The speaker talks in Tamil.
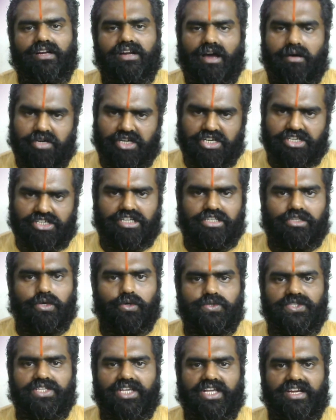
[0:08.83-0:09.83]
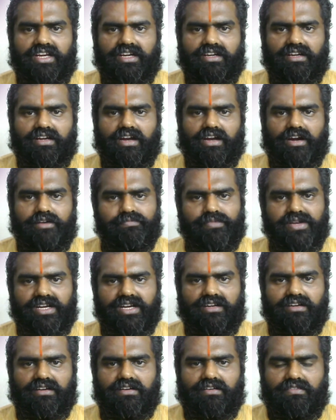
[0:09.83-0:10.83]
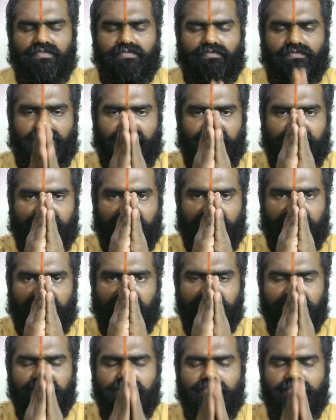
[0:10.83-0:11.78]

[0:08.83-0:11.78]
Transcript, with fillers: ராமகிருஷ்ண ஜோசியரின் அன்பின் வணக்கங்கள்